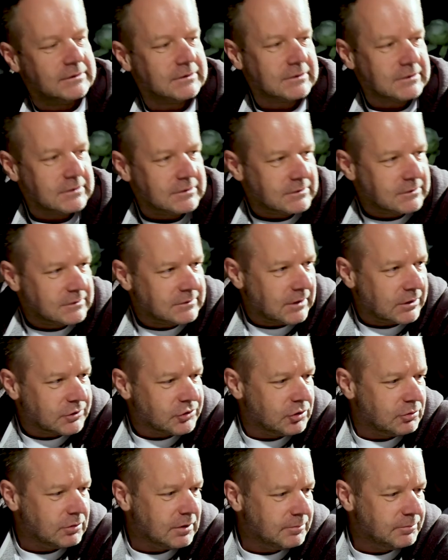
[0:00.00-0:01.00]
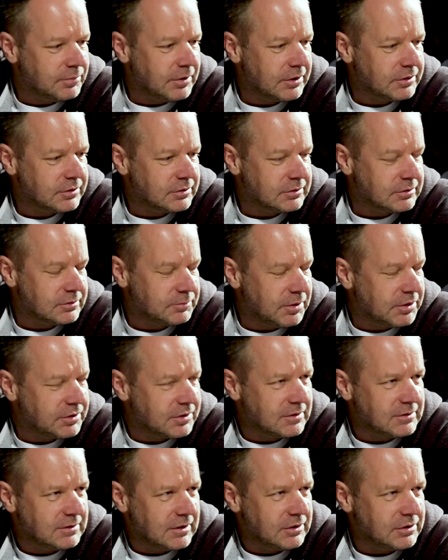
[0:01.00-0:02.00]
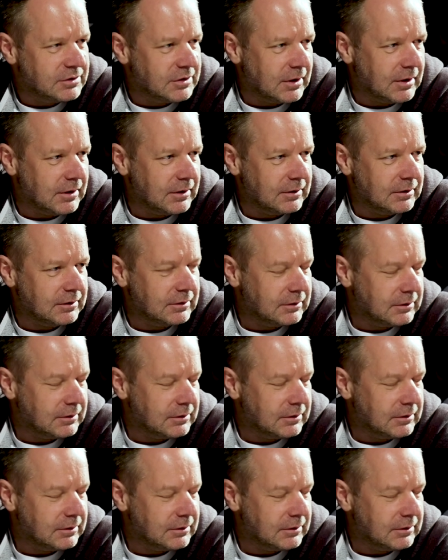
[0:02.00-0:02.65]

e, zacząłem pierwsze, pierwsze zdjęcia e,